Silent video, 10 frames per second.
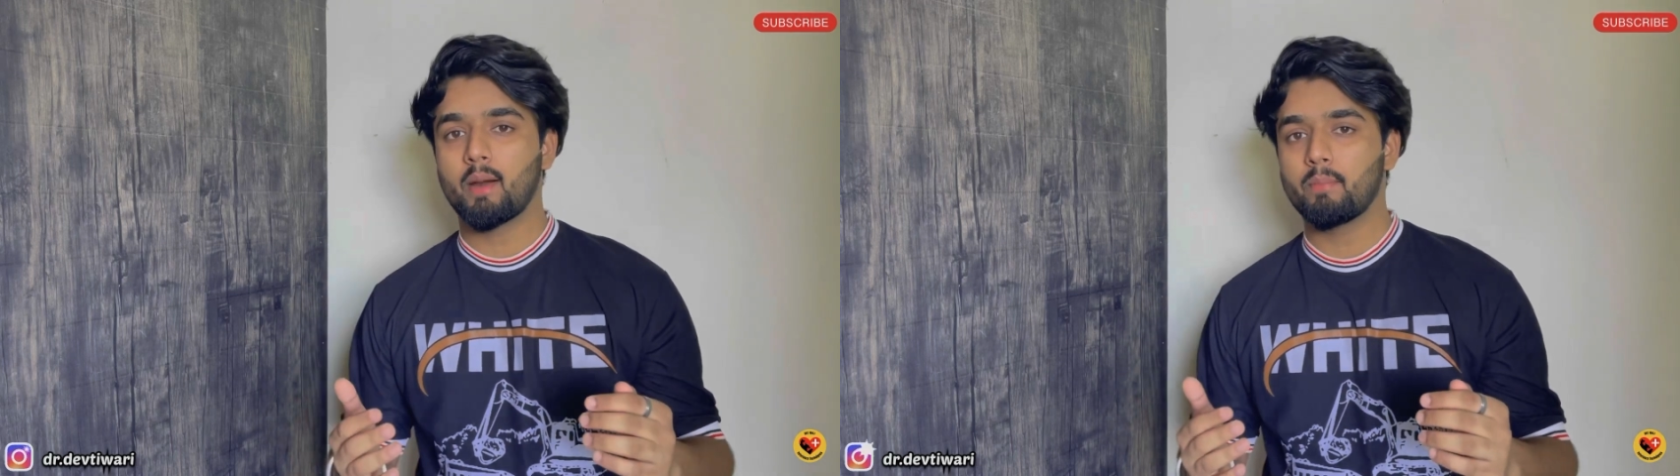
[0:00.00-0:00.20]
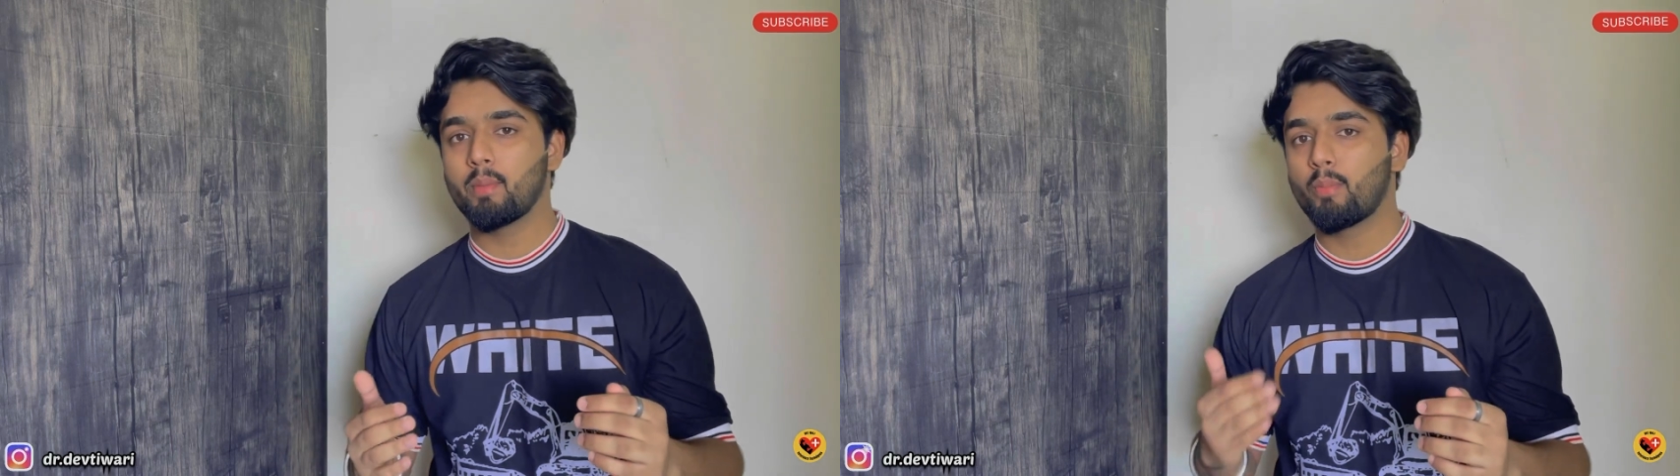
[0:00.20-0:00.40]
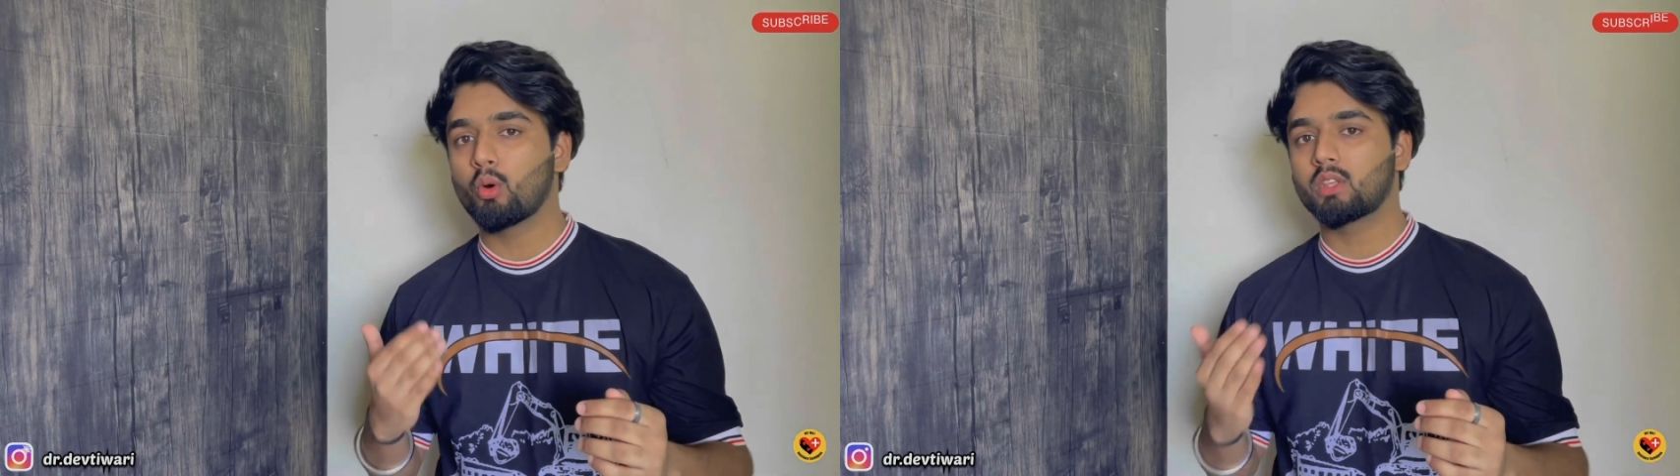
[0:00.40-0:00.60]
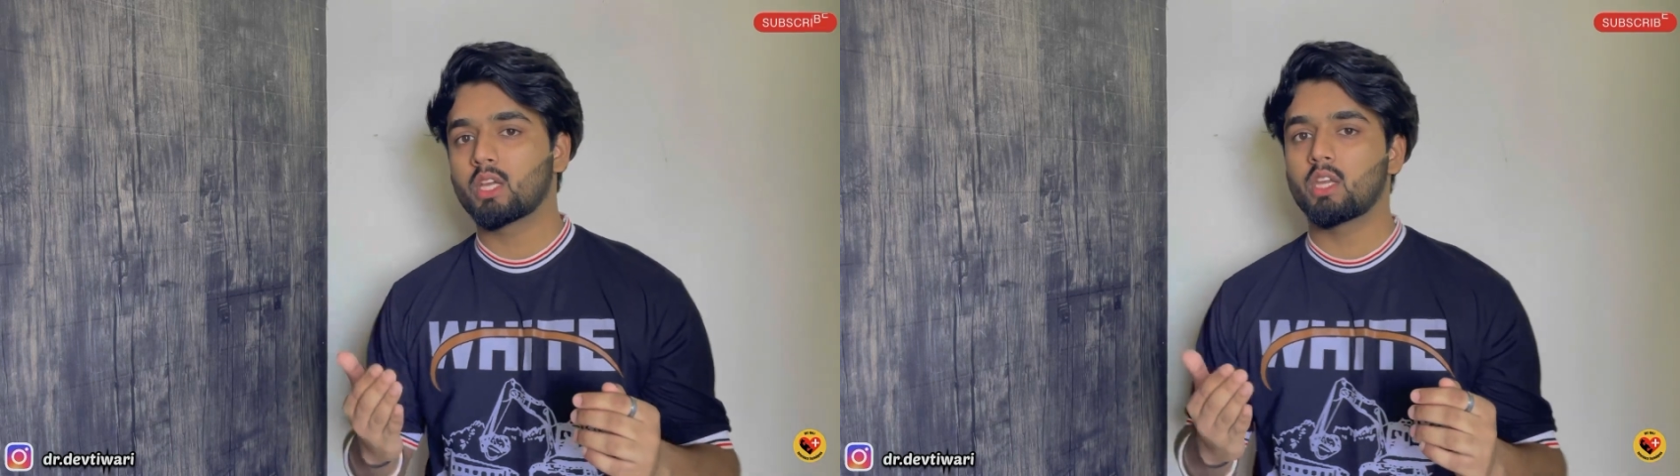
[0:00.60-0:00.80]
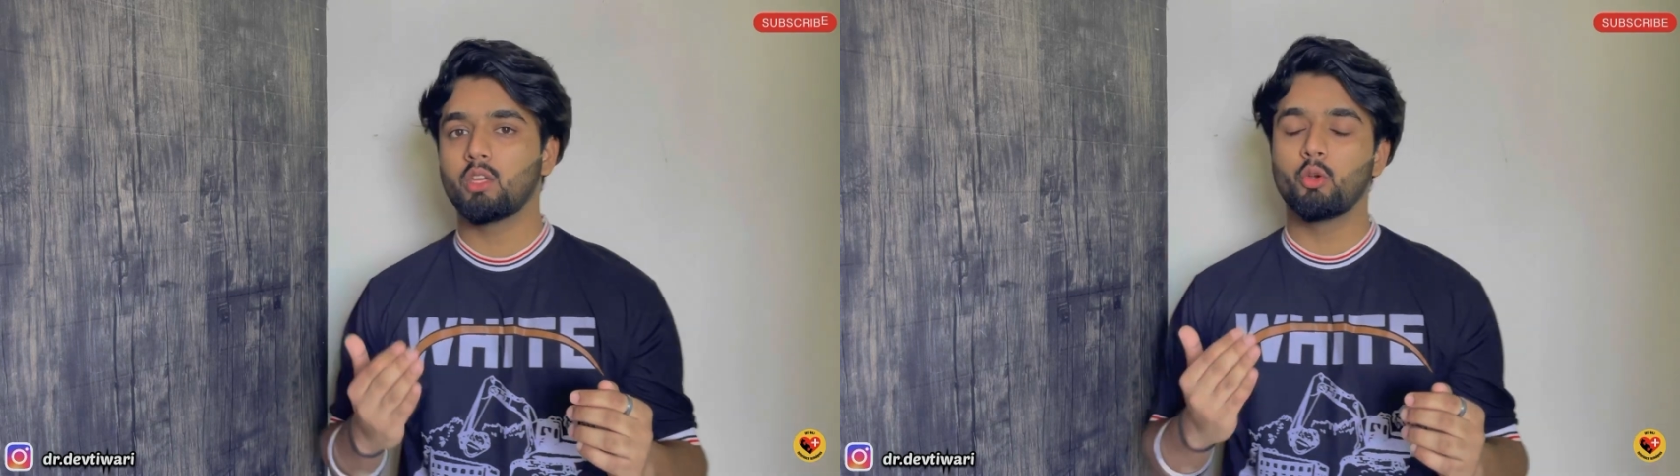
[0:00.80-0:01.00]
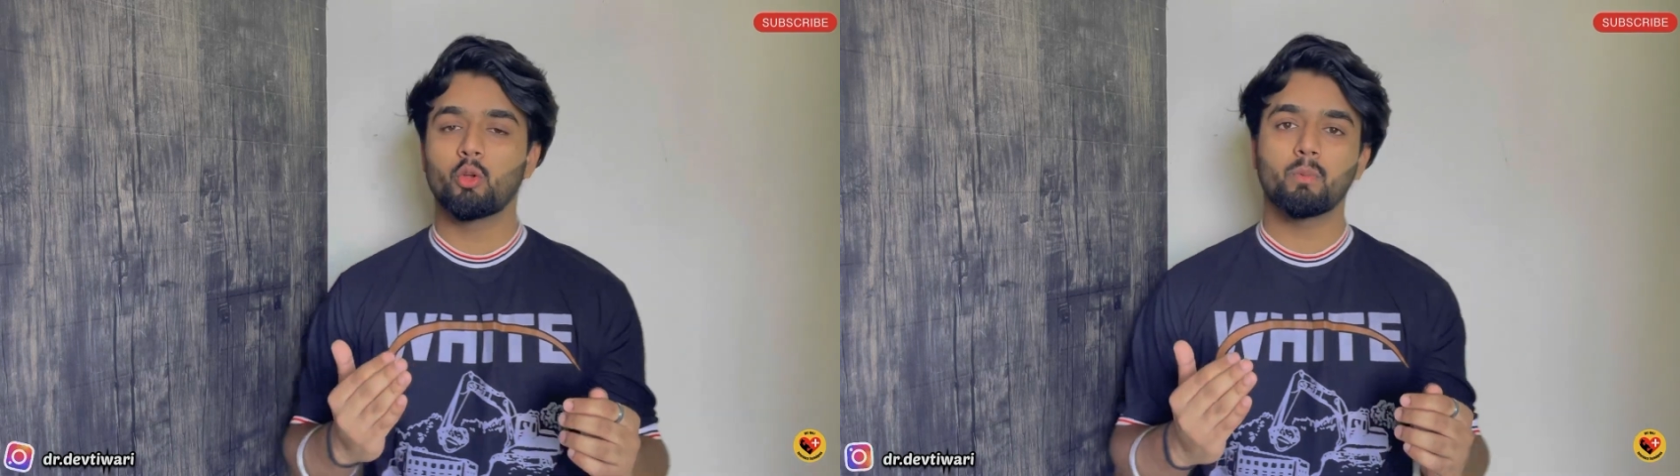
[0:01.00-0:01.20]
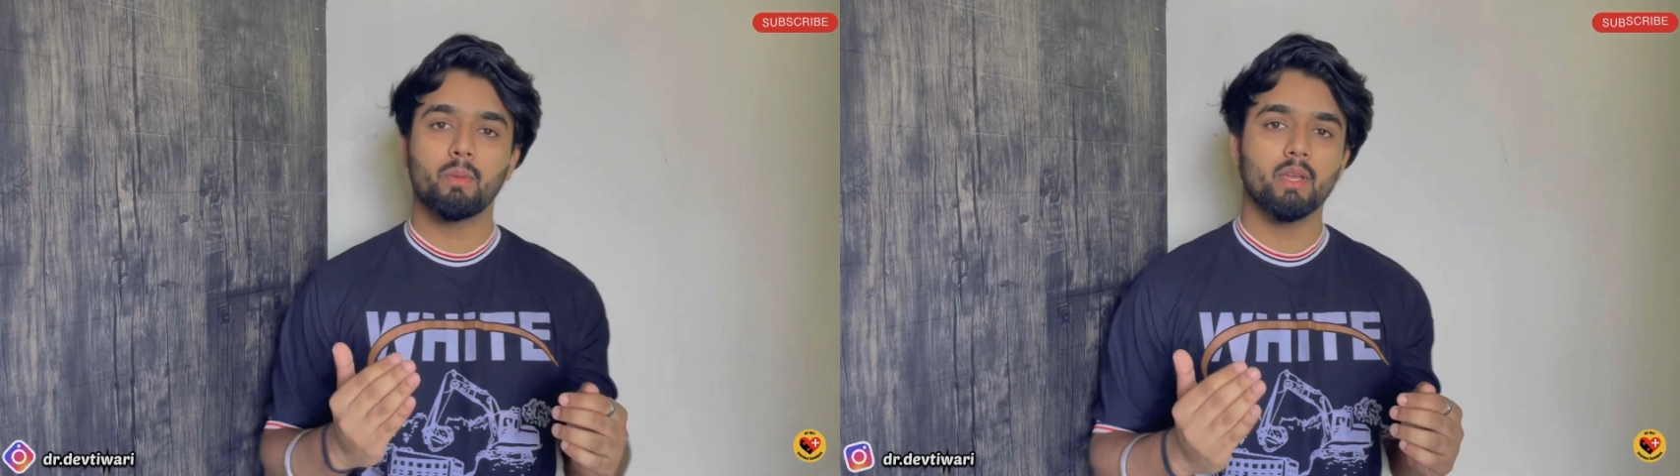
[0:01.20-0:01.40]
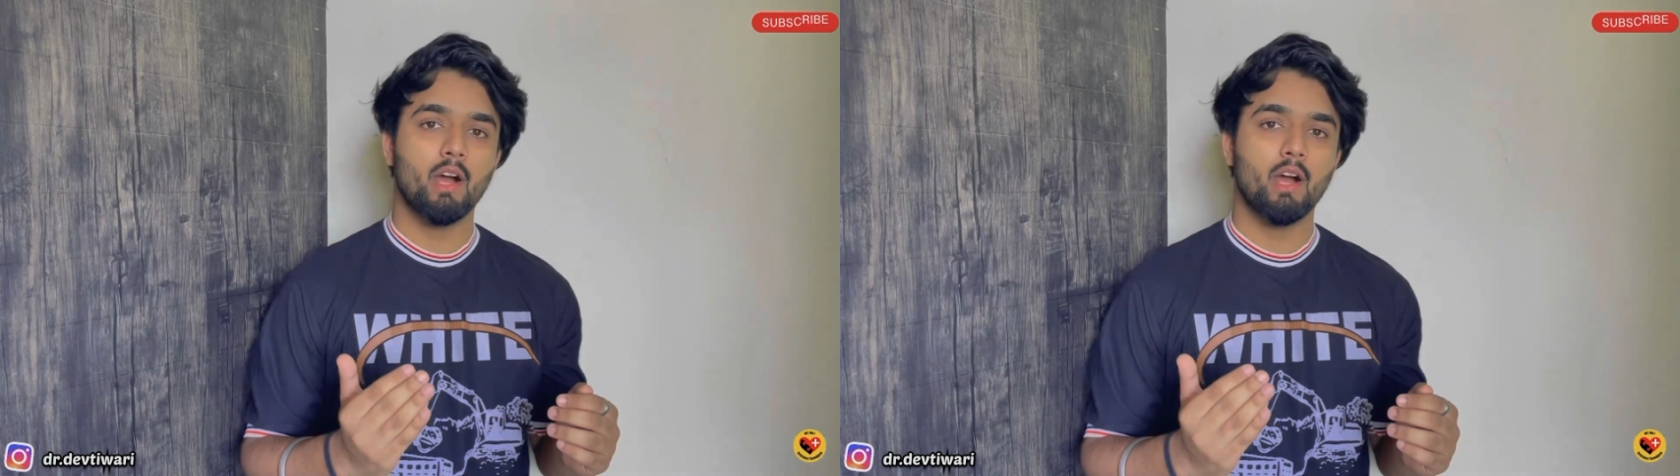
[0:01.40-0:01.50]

हमने बहुत देखे हैं यूट्यूब पे भी